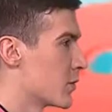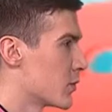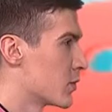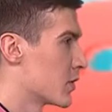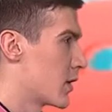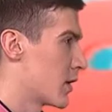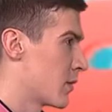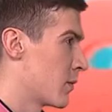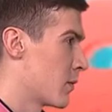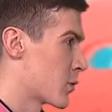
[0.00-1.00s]
минут.
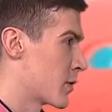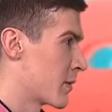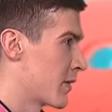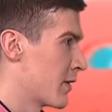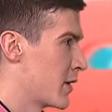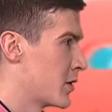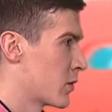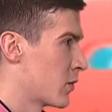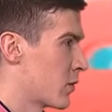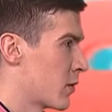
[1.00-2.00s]
А, можно поговорить
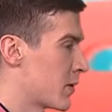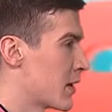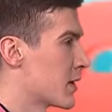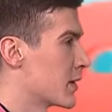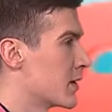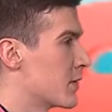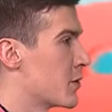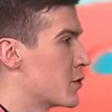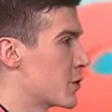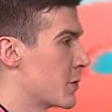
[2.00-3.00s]
о планах на
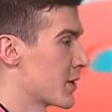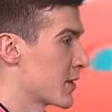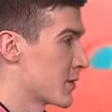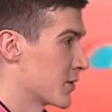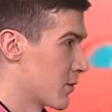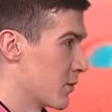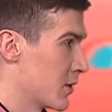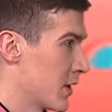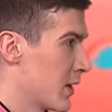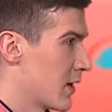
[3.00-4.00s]
2015
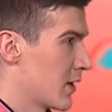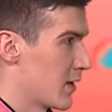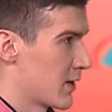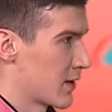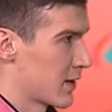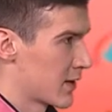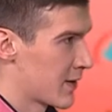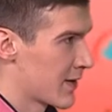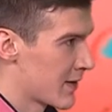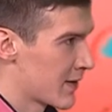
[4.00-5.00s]
год. А,
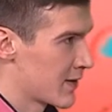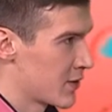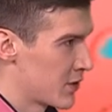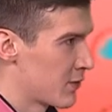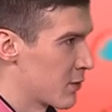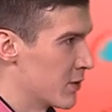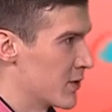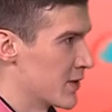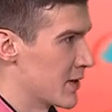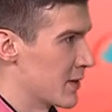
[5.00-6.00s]
чем вы
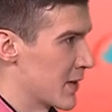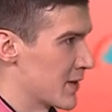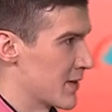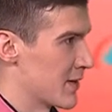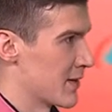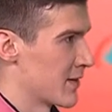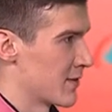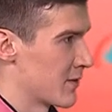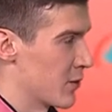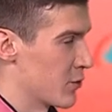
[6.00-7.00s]
будете заниматься
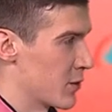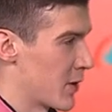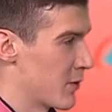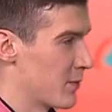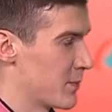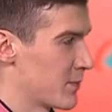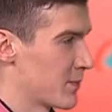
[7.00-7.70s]
в следующем году?